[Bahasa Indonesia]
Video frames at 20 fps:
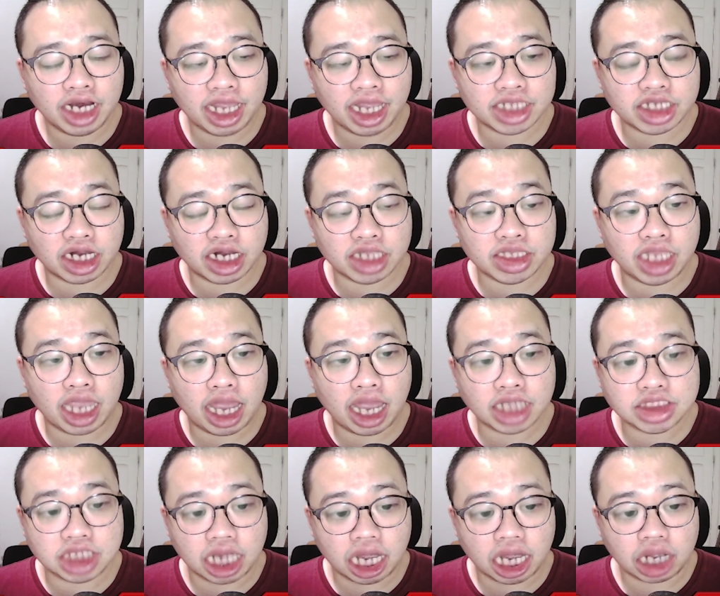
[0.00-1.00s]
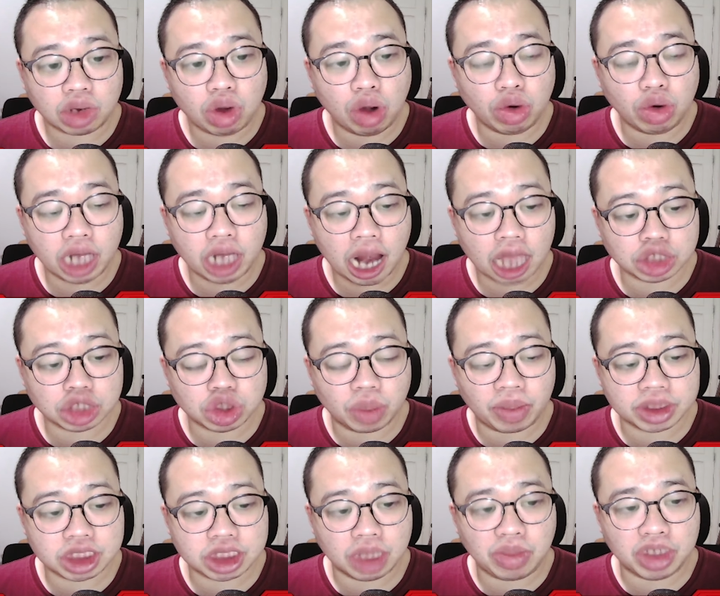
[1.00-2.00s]
Ngeliat rate-nya aja, gue udah langsung
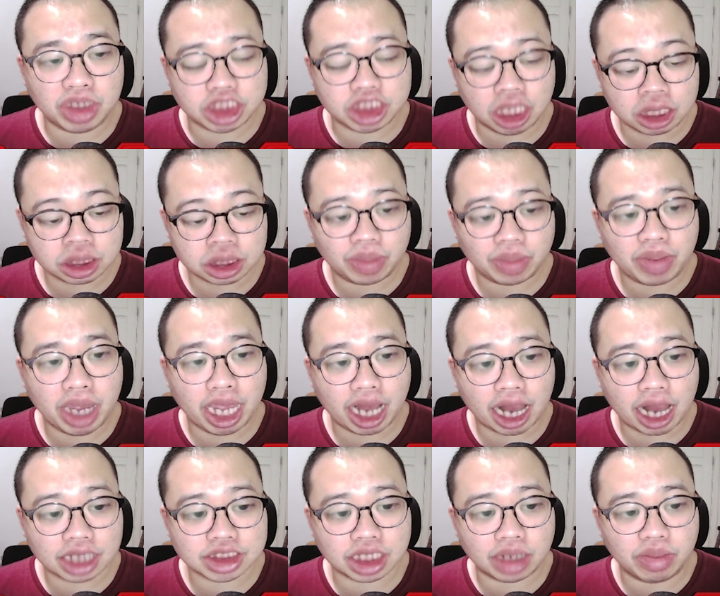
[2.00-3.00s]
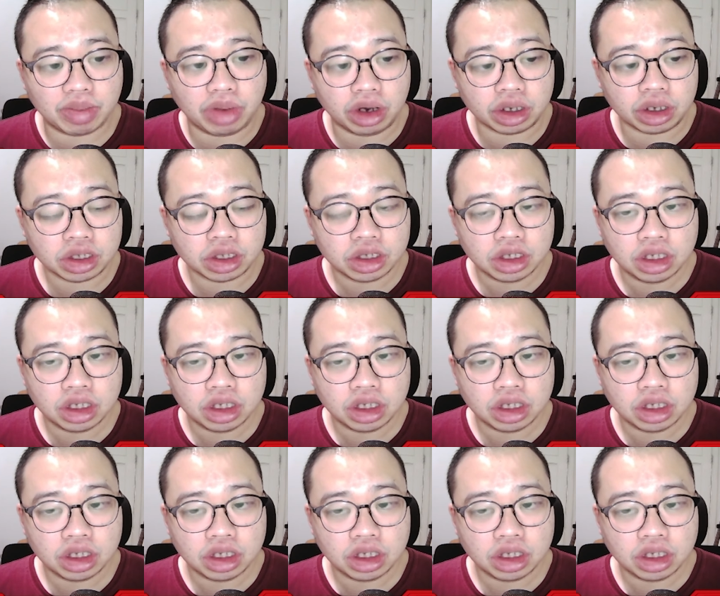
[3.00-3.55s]
pesimistis, berak sekebon.